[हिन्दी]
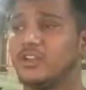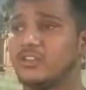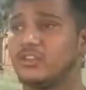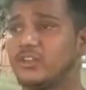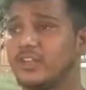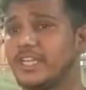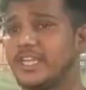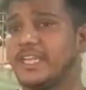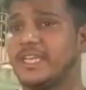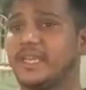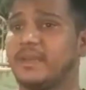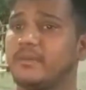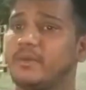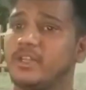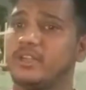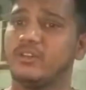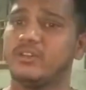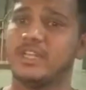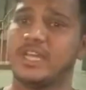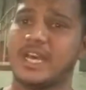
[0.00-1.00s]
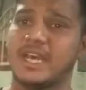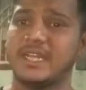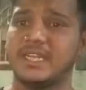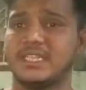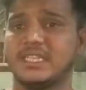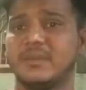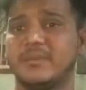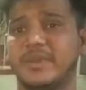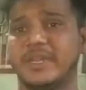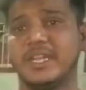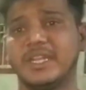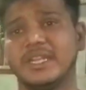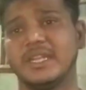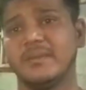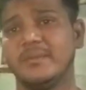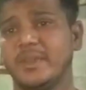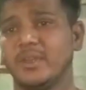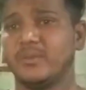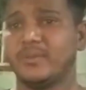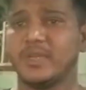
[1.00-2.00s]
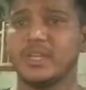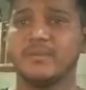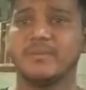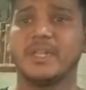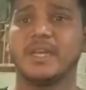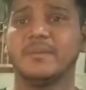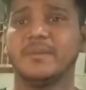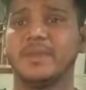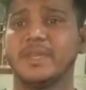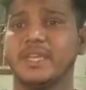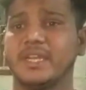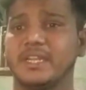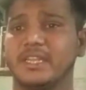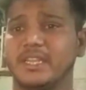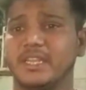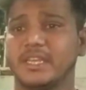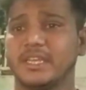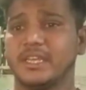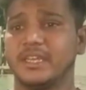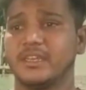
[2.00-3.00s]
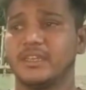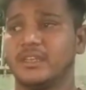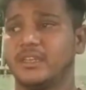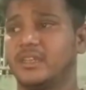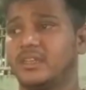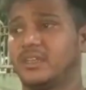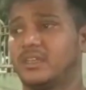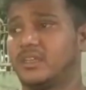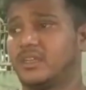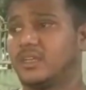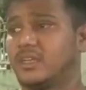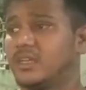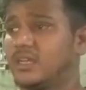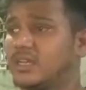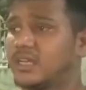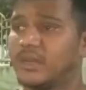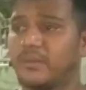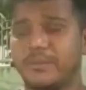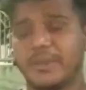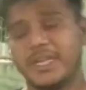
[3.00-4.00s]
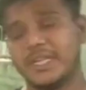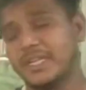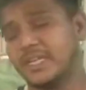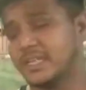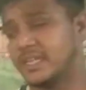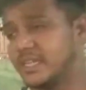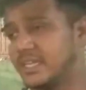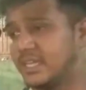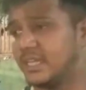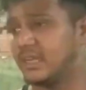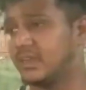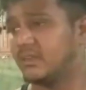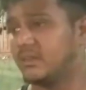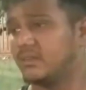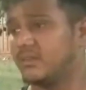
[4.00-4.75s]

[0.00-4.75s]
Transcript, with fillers: तो ठीक है बोले उन आने से पहले ना मेरे ऊपर हमला भी कर दिया है कंप्लेंट कर डाला